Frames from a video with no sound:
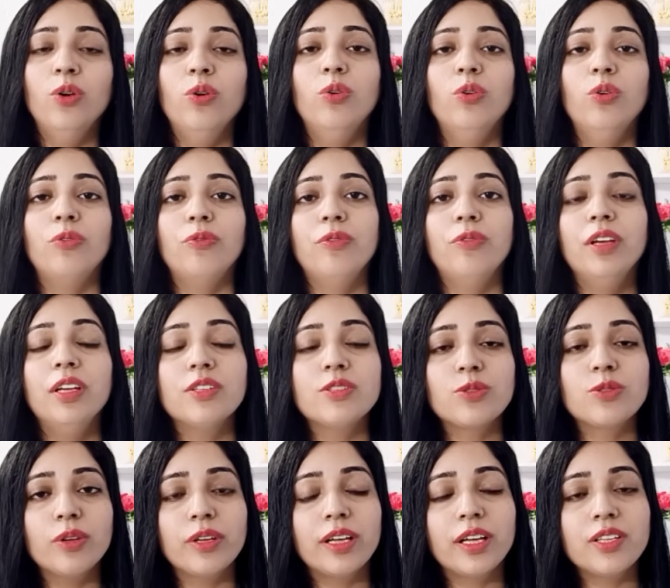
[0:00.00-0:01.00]
और फिर इसको
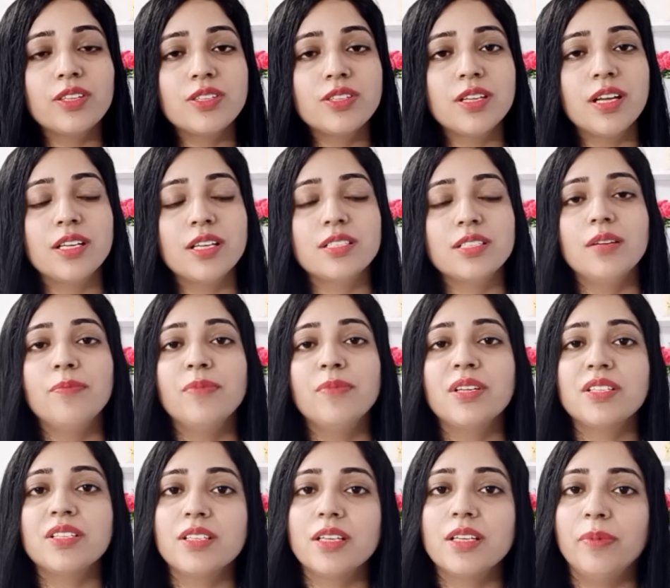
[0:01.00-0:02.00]
एक अच्छा सा
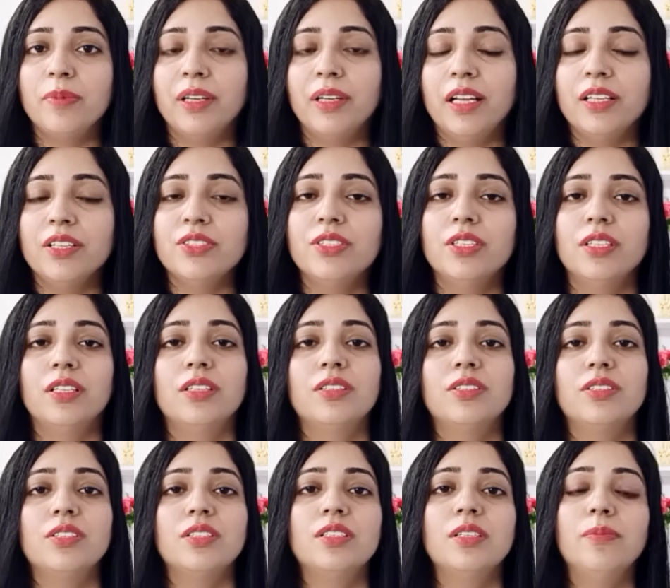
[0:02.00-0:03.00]
मिक्सर बना लीजिएगा
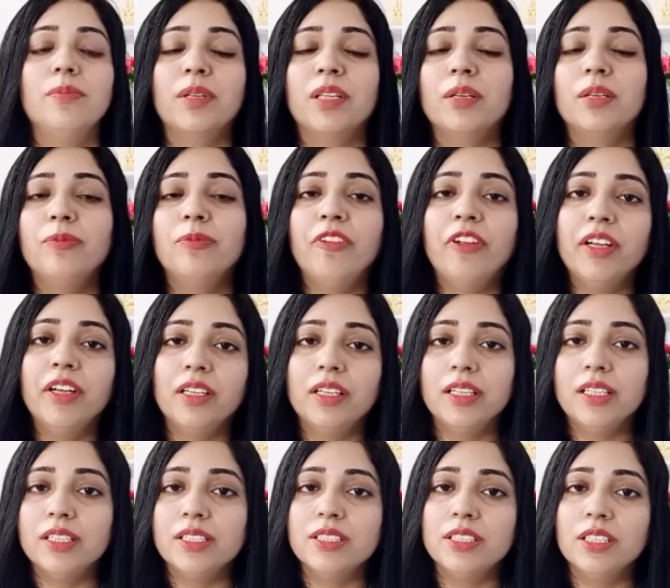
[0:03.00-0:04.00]
अच्छे से मतलब फेंट
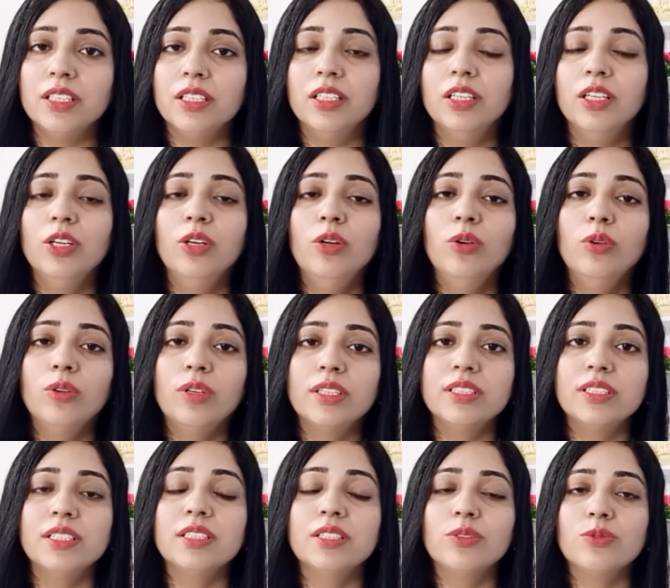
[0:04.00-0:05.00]
लीजिए और
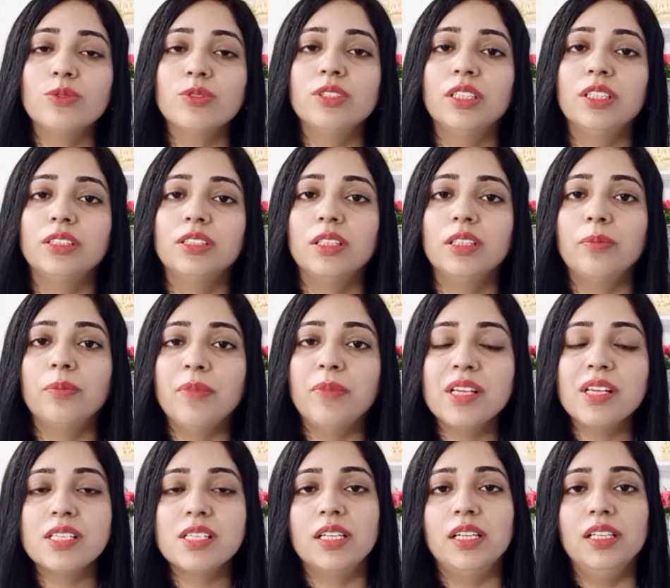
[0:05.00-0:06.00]
अच्छे से कुछ देर तक
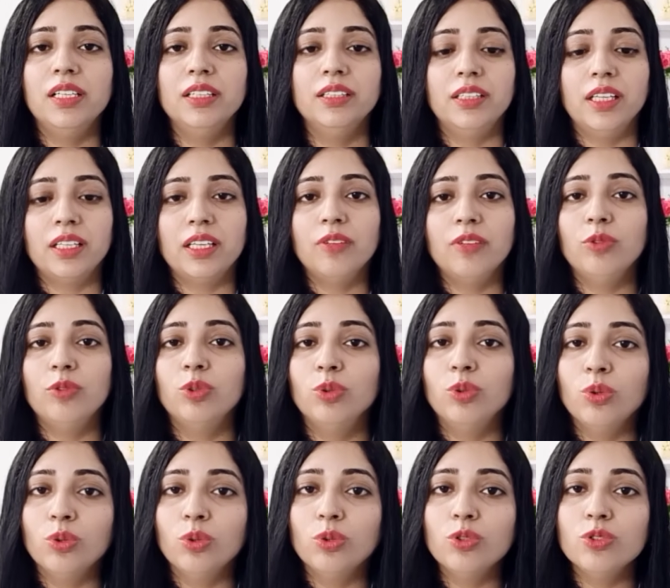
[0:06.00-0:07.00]
मिक्स कर लिए ताकि वो
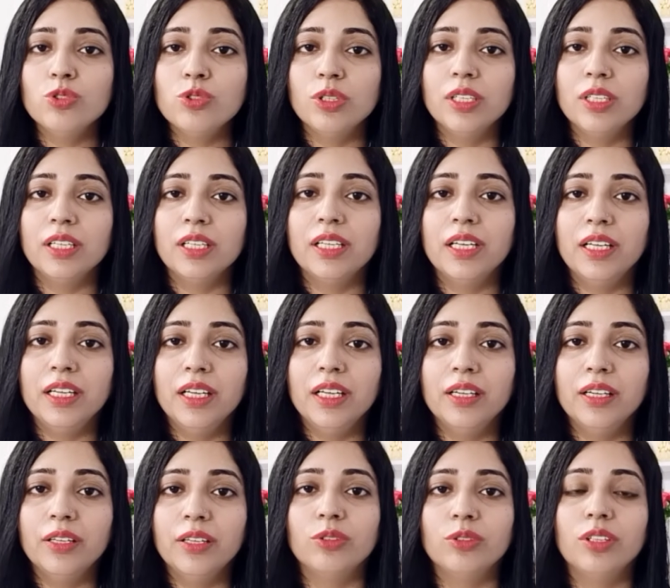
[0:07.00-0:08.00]
दोनों जो
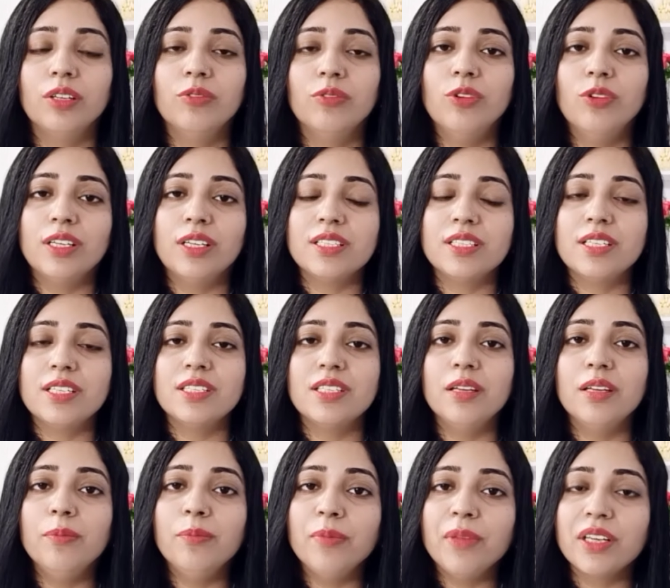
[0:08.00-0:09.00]
इंग्रेडिएंट होते हैं वो अच्छे से
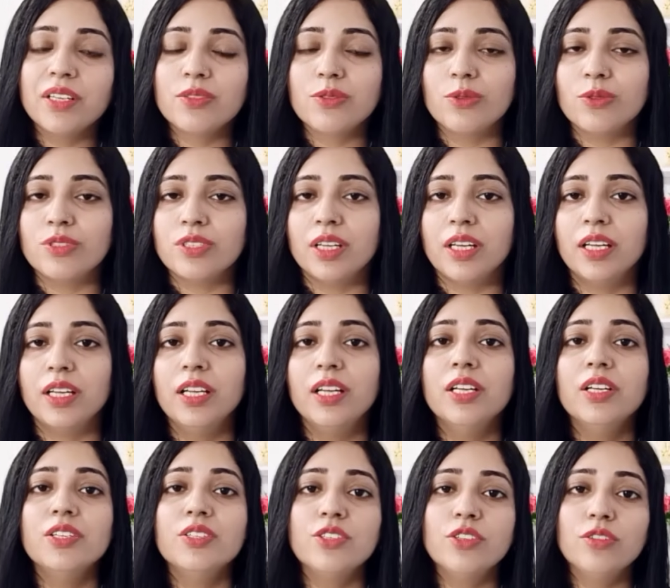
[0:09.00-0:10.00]
मिक्स हो जाए
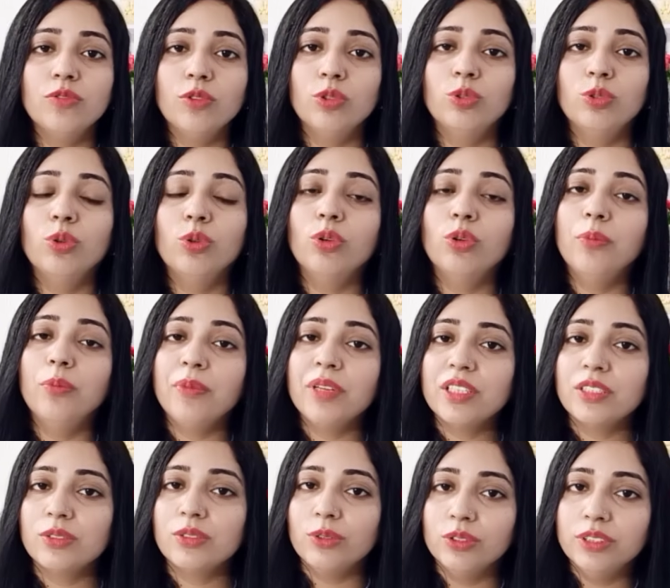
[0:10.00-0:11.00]
जब वो दोनों
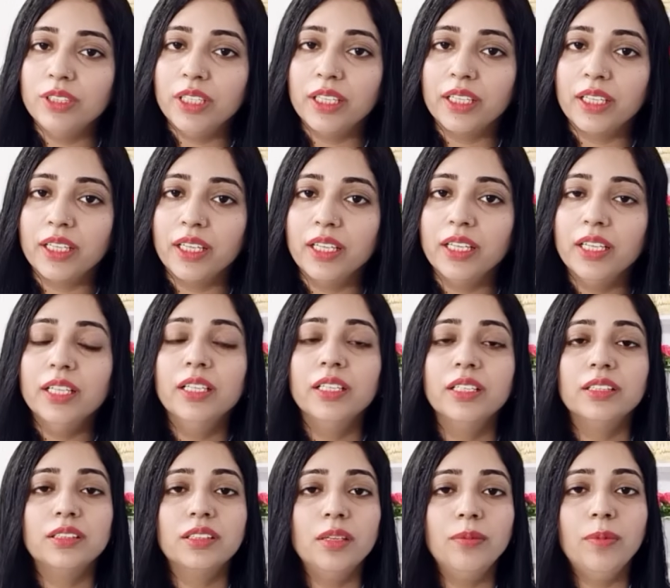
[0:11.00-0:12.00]
मिक्स हो जाएंगे
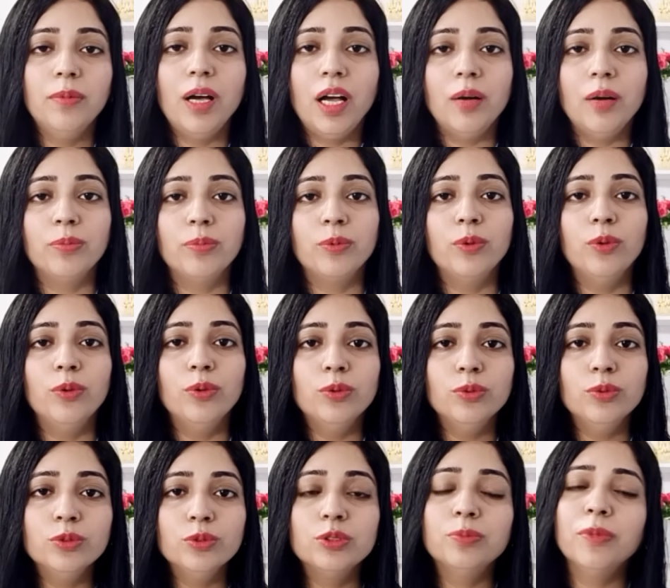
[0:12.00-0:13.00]
तब आपको
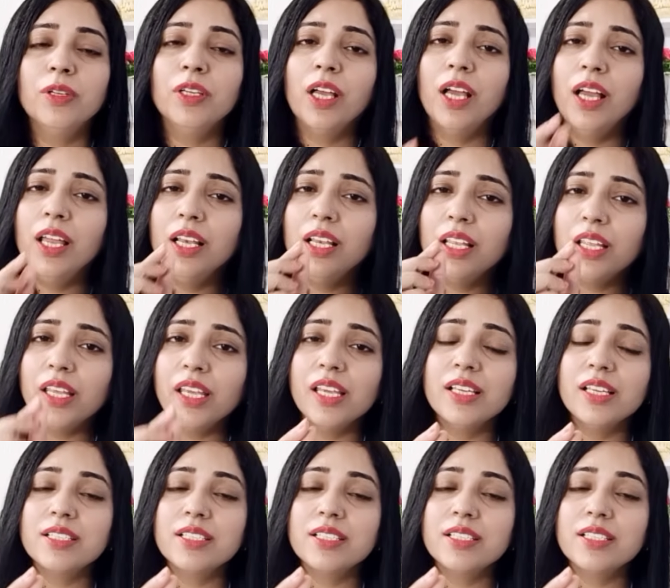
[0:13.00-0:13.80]
उसमें हल्की